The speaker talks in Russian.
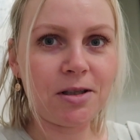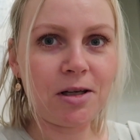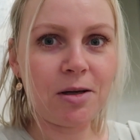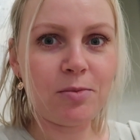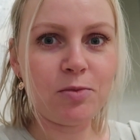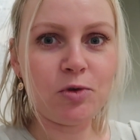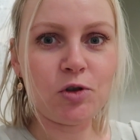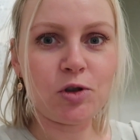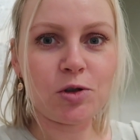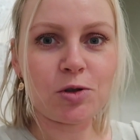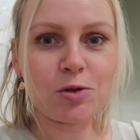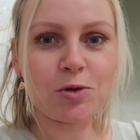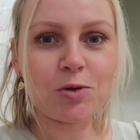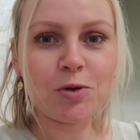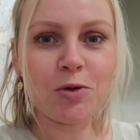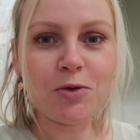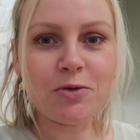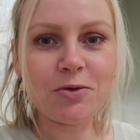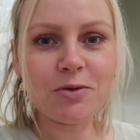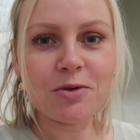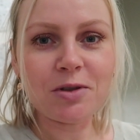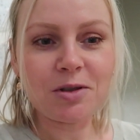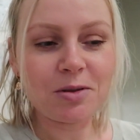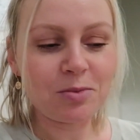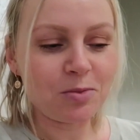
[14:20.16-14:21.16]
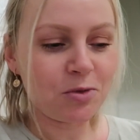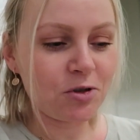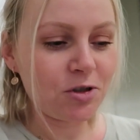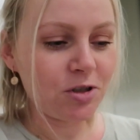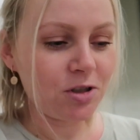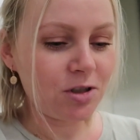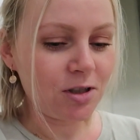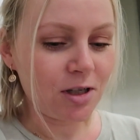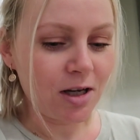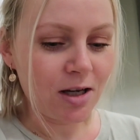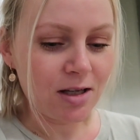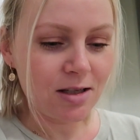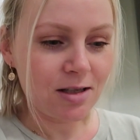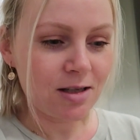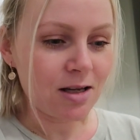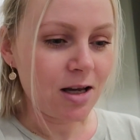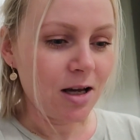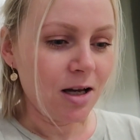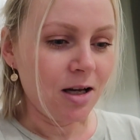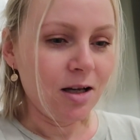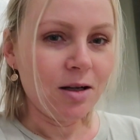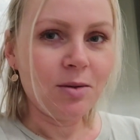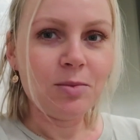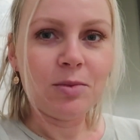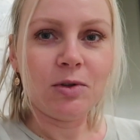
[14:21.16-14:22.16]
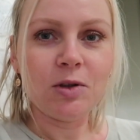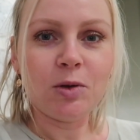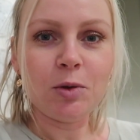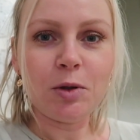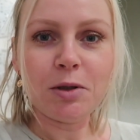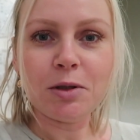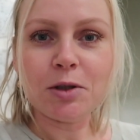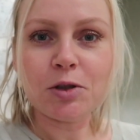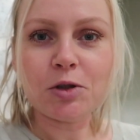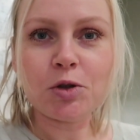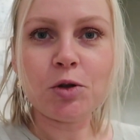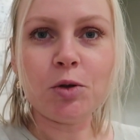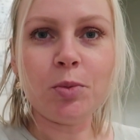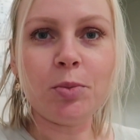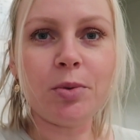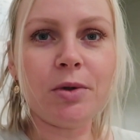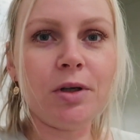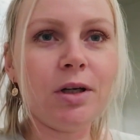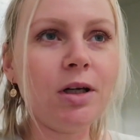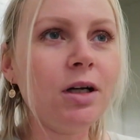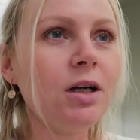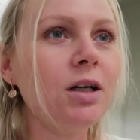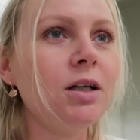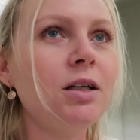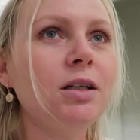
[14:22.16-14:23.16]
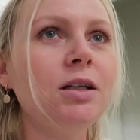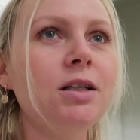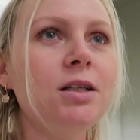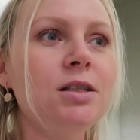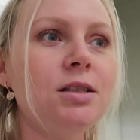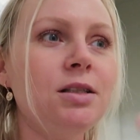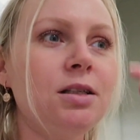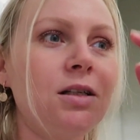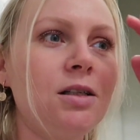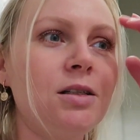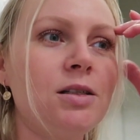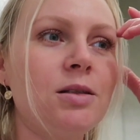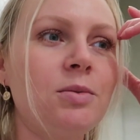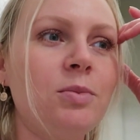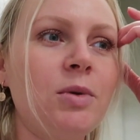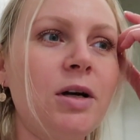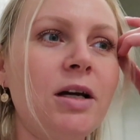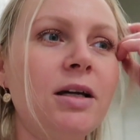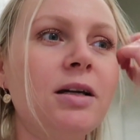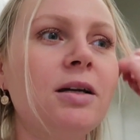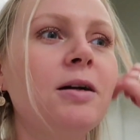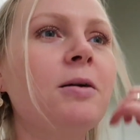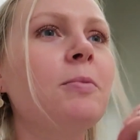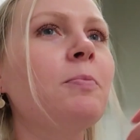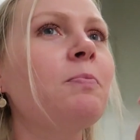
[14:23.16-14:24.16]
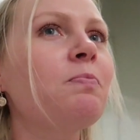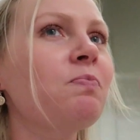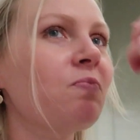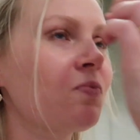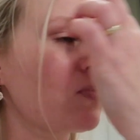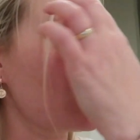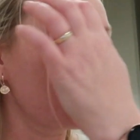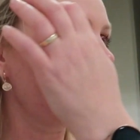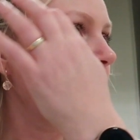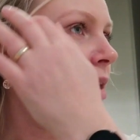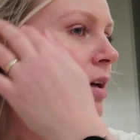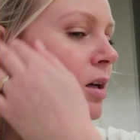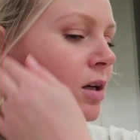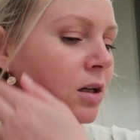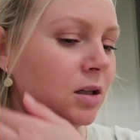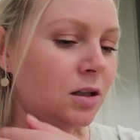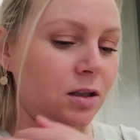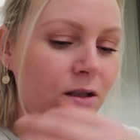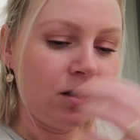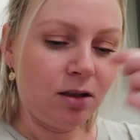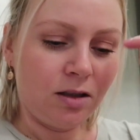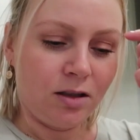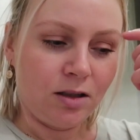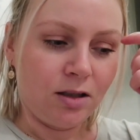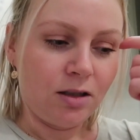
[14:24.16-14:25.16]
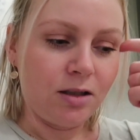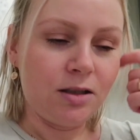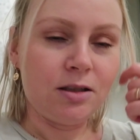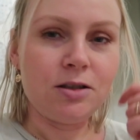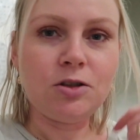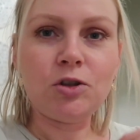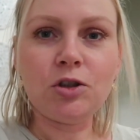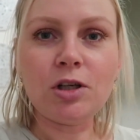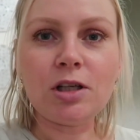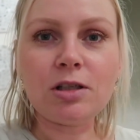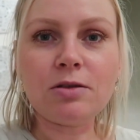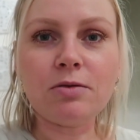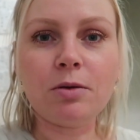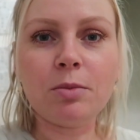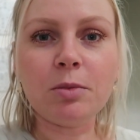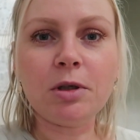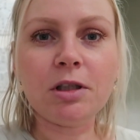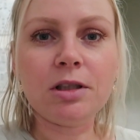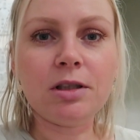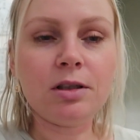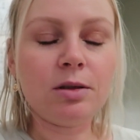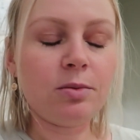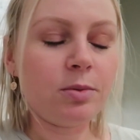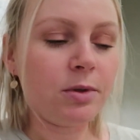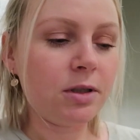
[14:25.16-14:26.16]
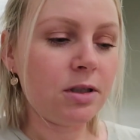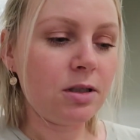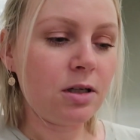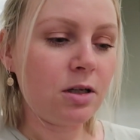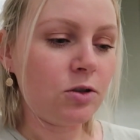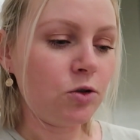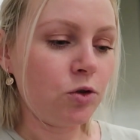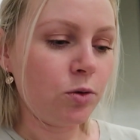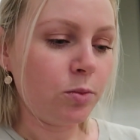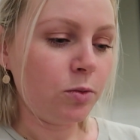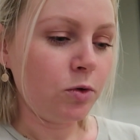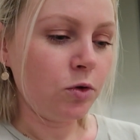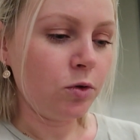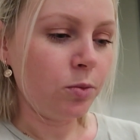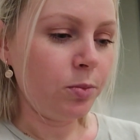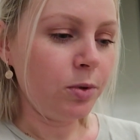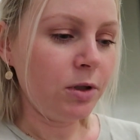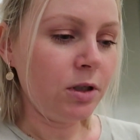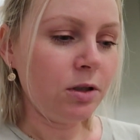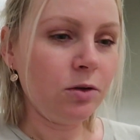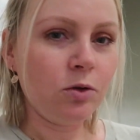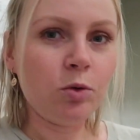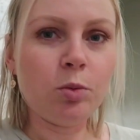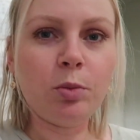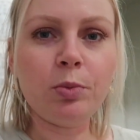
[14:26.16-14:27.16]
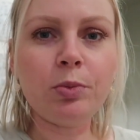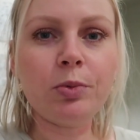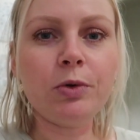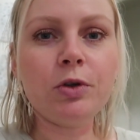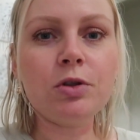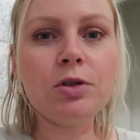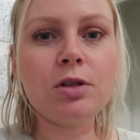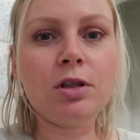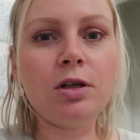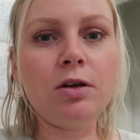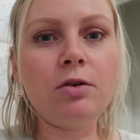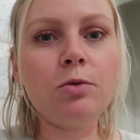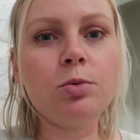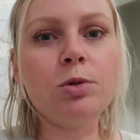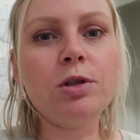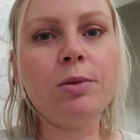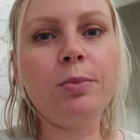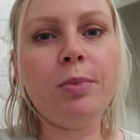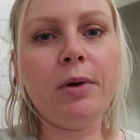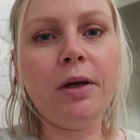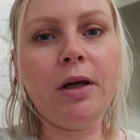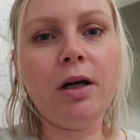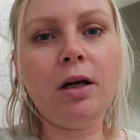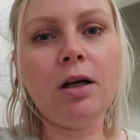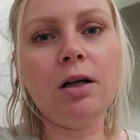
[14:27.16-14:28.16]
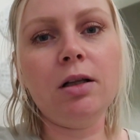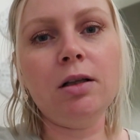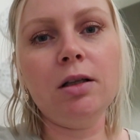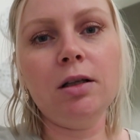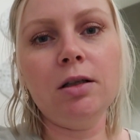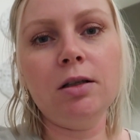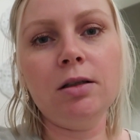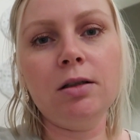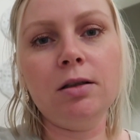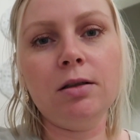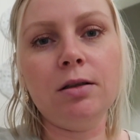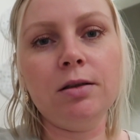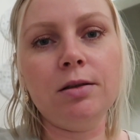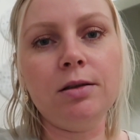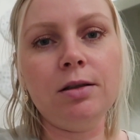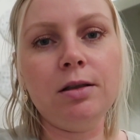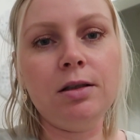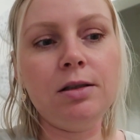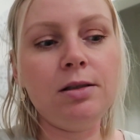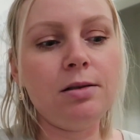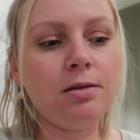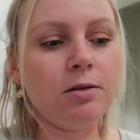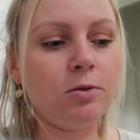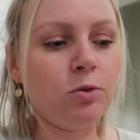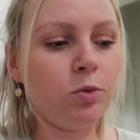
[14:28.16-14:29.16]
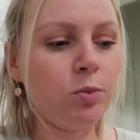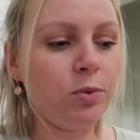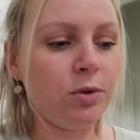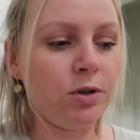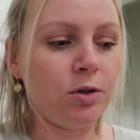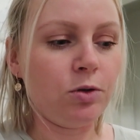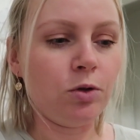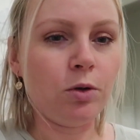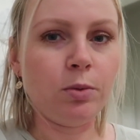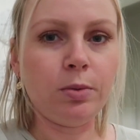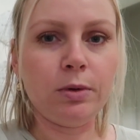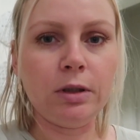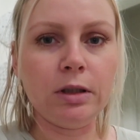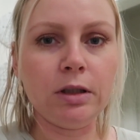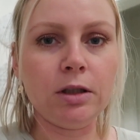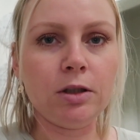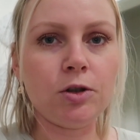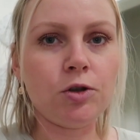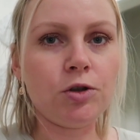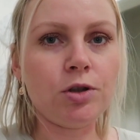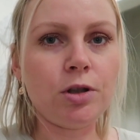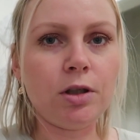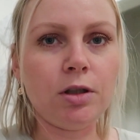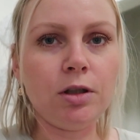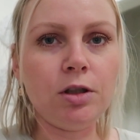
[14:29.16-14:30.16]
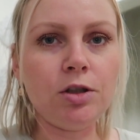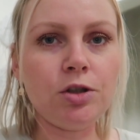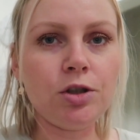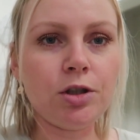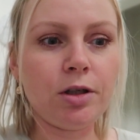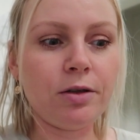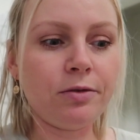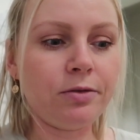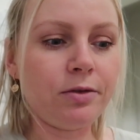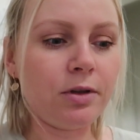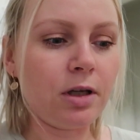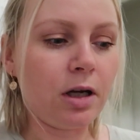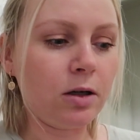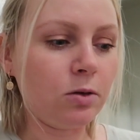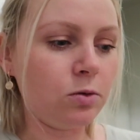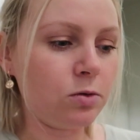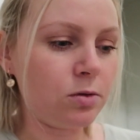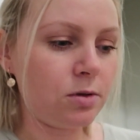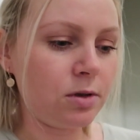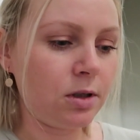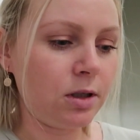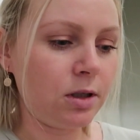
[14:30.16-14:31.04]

7 часов, 8 час. Мы только что приехали, ездили с Майком. И сейчас вам хотела показать, что мы купили. Ну, просто я вообще поехала Лизе купить тепленькие штанишки. В таку